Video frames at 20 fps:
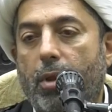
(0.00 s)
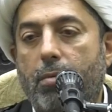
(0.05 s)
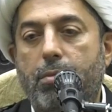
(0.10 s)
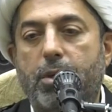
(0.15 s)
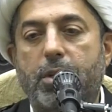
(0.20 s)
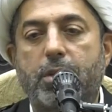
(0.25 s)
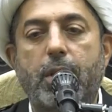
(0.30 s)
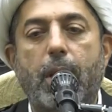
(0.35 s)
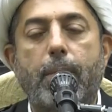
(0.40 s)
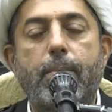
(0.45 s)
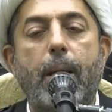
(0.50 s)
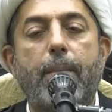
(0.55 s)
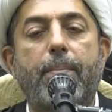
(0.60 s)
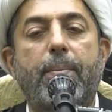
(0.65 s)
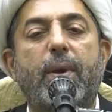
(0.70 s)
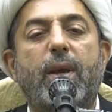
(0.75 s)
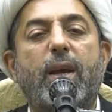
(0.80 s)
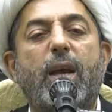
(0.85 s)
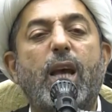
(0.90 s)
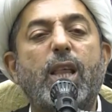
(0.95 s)
بسبب
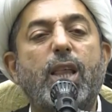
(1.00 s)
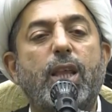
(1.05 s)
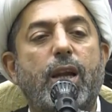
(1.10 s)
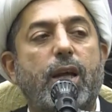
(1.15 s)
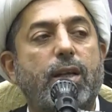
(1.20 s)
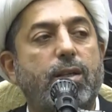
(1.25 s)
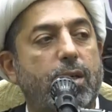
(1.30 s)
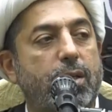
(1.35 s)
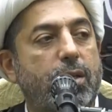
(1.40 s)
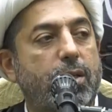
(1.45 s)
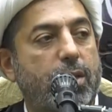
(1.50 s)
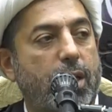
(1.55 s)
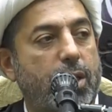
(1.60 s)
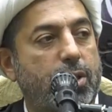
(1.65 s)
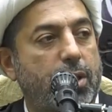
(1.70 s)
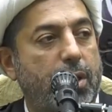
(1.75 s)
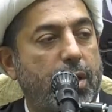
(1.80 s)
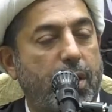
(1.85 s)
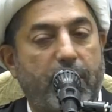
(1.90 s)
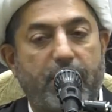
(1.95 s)
كثرة
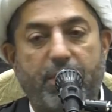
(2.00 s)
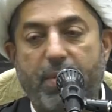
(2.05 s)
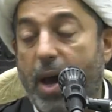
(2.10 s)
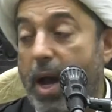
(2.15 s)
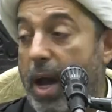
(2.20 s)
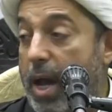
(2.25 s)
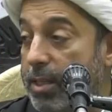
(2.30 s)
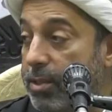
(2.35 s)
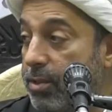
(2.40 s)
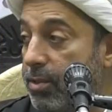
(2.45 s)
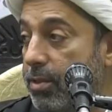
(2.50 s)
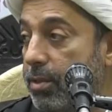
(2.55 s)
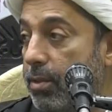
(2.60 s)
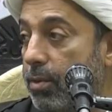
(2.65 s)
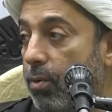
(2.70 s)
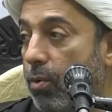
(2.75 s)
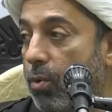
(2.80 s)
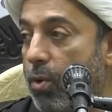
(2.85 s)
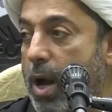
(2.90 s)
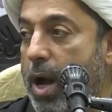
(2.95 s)
التصنيفات
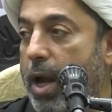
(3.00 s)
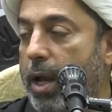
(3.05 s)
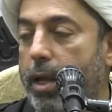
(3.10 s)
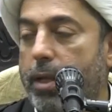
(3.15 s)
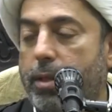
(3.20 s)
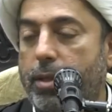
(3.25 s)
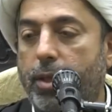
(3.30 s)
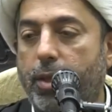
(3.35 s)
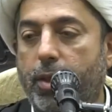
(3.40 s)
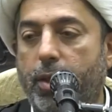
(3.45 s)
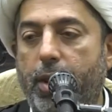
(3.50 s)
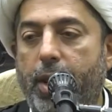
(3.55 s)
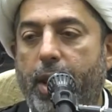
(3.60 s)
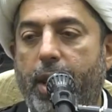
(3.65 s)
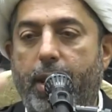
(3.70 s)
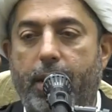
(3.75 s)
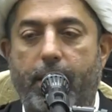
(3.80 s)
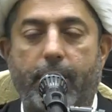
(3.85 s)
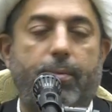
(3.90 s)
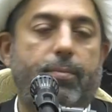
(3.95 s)
واحد
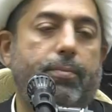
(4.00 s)
اثنين